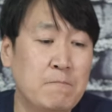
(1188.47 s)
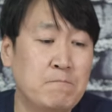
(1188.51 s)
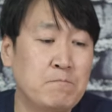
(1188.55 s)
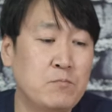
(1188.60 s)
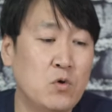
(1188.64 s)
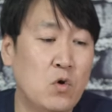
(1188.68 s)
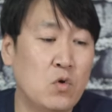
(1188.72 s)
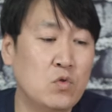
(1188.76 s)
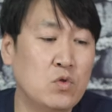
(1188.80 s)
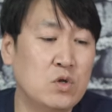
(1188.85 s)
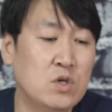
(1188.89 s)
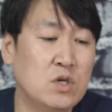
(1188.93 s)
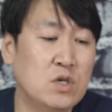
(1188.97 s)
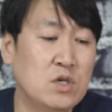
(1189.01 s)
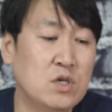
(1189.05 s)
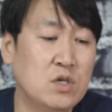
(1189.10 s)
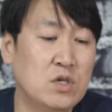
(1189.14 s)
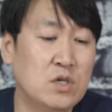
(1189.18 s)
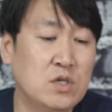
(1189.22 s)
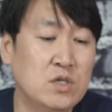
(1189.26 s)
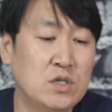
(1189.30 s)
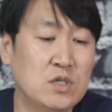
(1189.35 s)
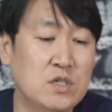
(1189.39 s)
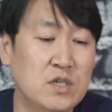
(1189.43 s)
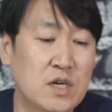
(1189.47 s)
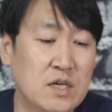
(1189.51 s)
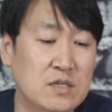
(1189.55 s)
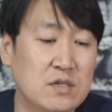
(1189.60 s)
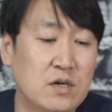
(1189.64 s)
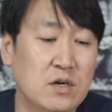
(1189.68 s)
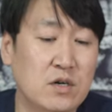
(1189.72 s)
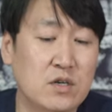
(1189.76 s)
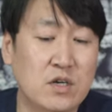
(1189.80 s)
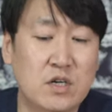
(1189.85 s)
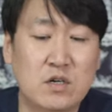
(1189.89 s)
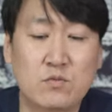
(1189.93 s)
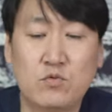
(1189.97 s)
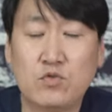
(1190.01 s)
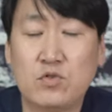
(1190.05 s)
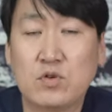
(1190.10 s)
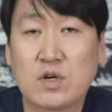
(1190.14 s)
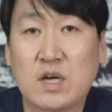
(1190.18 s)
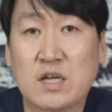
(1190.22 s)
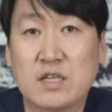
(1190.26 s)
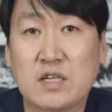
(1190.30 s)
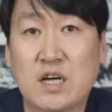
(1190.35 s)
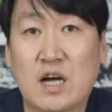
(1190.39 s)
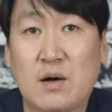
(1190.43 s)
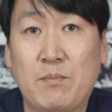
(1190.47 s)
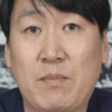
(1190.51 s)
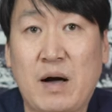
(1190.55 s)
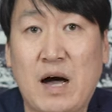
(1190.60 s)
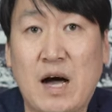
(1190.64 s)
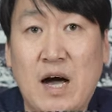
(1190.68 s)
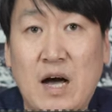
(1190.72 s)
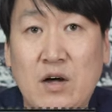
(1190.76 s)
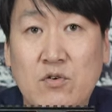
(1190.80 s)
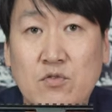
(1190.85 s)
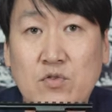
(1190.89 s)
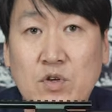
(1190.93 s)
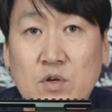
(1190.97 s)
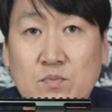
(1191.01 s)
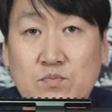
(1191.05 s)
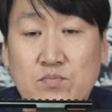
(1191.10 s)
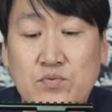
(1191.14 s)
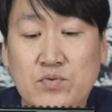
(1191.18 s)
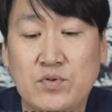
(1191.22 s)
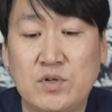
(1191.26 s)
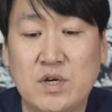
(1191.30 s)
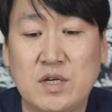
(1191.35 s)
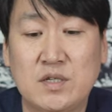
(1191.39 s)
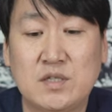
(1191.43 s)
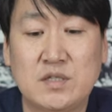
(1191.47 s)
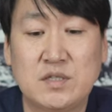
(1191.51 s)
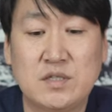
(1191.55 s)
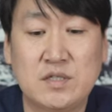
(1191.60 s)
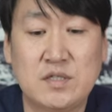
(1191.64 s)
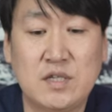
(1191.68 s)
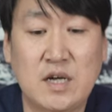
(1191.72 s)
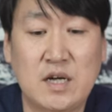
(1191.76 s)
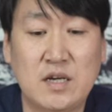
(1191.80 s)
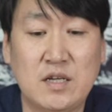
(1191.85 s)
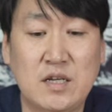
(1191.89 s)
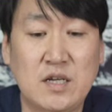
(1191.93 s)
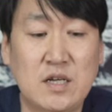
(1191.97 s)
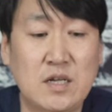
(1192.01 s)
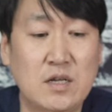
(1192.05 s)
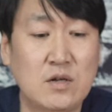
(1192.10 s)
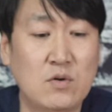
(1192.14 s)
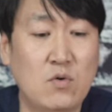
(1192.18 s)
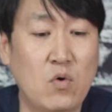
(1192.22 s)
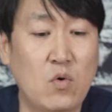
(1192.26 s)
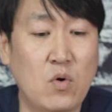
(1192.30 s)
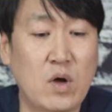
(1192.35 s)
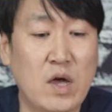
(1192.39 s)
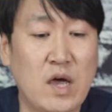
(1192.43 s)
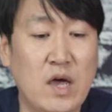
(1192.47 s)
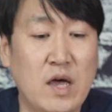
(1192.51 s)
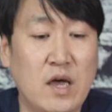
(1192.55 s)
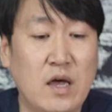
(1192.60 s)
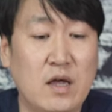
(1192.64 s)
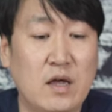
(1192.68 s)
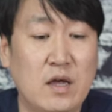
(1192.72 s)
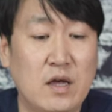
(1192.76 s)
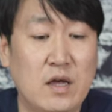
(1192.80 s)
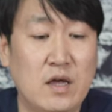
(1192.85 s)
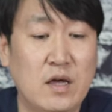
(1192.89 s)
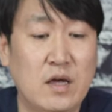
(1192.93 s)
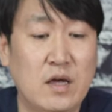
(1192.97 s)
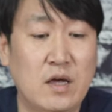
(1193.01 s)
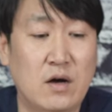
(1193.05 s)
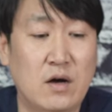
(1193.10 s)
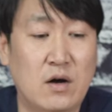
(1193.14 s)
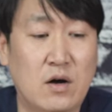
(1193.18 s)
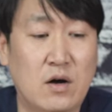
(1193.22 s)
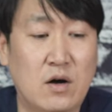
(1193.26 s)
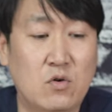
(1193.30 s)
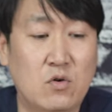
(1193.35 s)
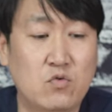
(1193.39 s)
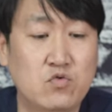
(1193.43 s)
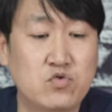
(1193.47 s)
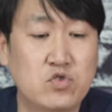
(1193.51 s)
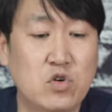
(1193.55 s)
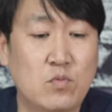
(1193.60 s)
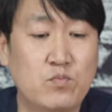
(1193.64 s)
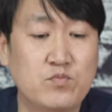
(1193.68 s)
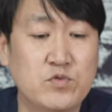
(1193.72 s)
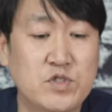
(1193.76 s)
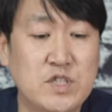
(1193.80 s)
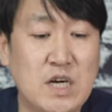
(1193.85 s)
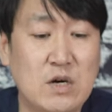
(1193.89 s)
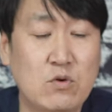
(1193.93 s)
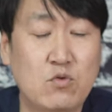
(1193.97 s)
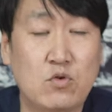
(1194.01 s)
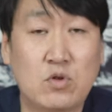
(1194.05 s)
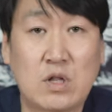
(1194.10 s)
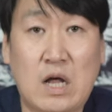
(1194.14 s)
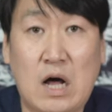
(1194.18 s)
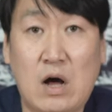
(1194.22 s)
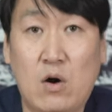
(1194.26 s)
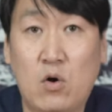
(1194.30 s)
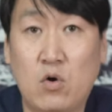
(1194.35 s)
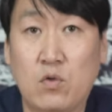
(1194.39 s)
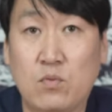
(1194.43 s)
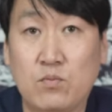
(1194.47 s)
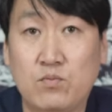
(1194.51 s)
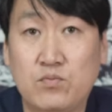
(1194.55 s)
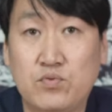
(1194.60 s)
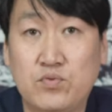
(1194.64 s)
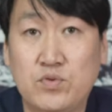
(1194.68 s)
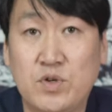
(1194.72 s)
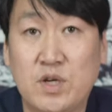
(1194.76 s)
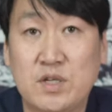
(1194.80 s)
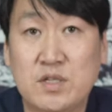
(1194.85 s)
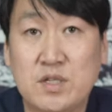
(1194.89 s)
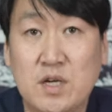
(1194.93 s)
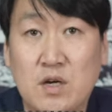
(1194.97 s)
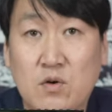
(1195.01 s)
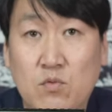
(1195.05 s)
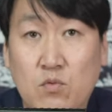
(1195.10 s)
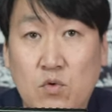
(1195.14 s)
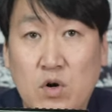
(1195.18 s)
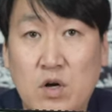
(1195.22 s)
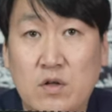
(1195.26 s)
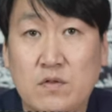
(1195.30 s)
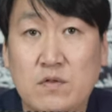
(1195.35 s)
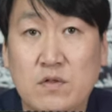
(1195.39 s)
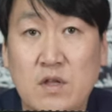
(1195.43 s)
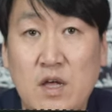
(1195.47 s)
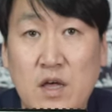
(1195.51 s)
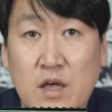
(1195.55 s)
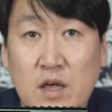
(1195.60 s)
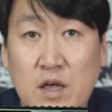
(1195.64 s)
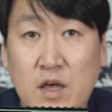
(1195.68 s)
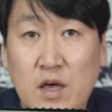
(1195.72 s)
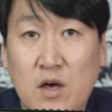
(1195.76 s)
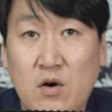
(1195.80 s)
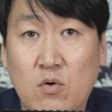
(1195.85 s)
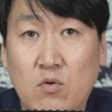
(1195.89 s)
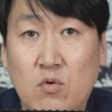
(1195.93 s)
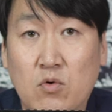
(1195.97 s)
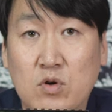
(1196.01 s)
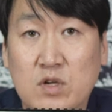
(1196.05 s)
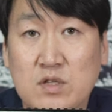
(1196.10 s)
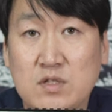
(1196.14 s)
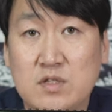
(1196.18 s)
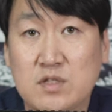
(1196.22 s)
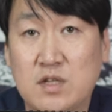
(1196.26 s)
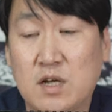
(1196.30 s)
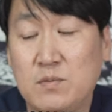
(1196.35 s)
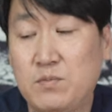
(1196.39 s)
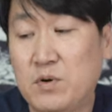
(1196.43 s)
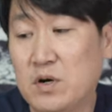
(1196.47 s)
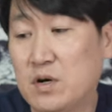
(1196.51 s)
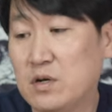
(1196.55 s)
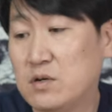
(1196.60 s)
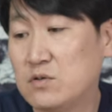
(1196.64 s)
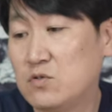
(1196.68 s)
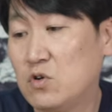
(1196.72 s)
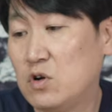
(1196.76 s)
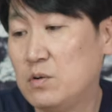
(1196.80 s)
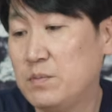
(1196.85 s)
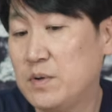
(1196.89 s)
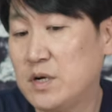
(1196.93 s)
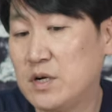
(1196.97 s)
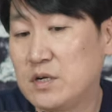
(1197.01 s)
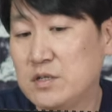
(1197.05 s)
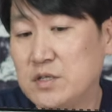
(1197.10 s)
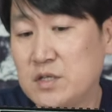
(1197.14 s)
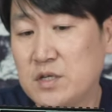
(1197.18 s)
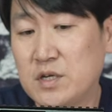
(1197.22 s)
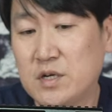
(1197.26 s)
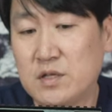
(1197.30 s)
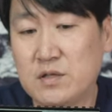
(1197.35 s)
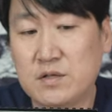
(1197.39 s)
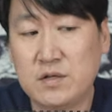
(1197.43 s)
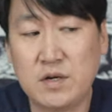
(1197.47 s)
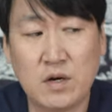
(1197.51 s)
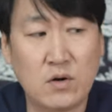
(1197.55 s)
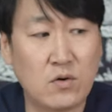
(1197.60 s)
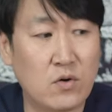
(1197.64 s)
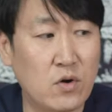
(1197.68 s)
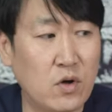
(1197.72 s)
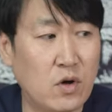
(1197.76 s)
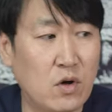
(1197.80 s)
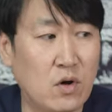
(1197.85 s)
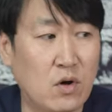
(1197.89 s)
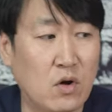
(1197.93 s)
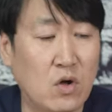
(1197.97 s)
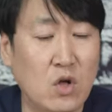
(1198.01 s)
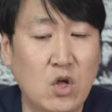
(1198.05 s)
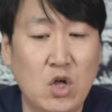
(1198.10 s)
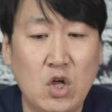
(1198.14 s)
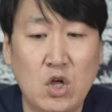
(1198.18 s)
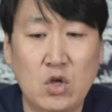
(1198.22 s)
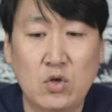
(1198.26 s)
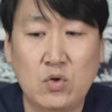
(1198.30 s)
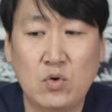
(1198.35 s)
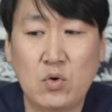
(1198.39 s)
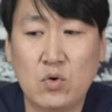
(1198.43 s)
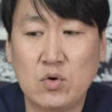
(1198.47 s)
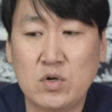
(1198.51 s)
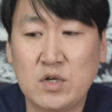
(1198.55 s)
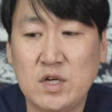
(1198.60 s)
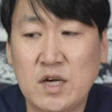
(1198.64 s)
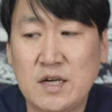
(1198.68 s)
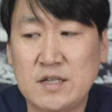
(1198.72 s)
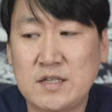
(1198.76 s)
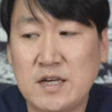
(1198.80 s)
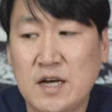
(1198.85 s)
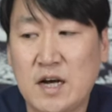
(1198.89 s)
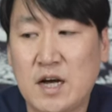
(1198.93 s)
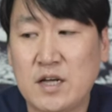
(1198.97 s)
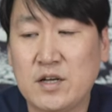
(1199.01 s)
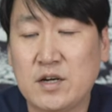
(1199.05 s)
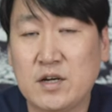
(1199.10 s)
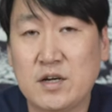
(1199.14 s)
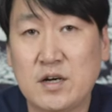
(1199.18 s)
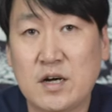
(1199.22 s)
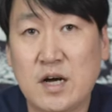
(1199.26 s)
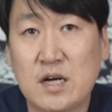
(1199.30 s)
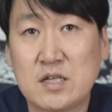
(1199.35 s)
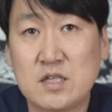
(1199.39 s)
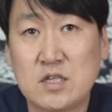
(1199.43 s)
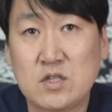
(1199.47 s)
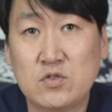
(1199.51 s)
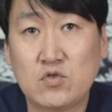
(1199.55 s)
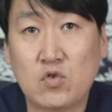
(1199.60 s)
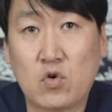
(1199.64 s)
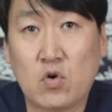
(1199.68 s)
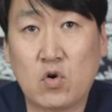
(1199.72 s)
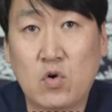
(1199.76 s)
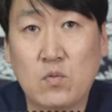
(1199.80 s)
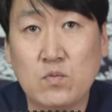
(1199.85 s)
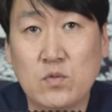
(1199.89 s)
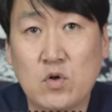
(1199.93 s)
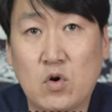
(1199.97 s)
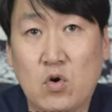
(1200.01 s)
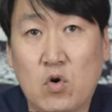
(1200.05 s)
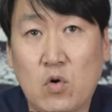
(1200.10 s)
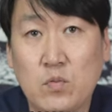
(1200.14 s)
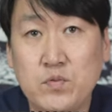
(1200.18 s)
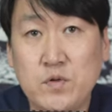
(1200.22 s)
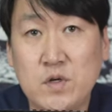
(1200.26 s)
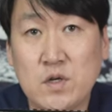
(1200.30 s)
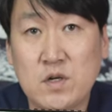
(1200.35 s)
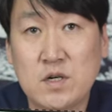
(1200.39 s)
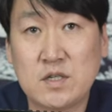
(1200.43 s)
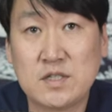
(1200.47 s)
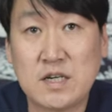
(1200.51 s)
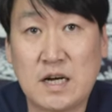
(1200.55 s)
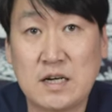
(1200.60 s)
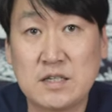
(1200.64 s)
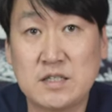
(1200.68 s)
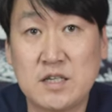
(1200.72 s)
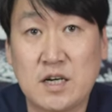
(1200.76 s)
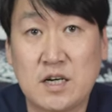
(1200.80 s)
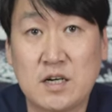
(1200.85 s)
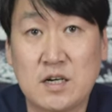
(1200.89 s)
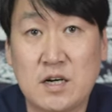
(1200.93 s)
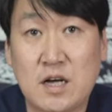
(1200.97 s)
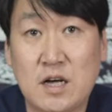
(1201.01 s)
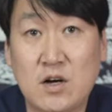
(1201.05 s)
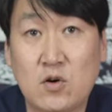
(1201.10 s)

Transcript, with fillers: 음, 오늘은 그래서 여러분들께 제가 마루이 VSR10의 어, 후속작으로 나온 VSR1 에어코킹 스나이퍼건을 설명을 시켜 드렸고요. 여기에 제가 여러가지 조금 더 옵션을 장착을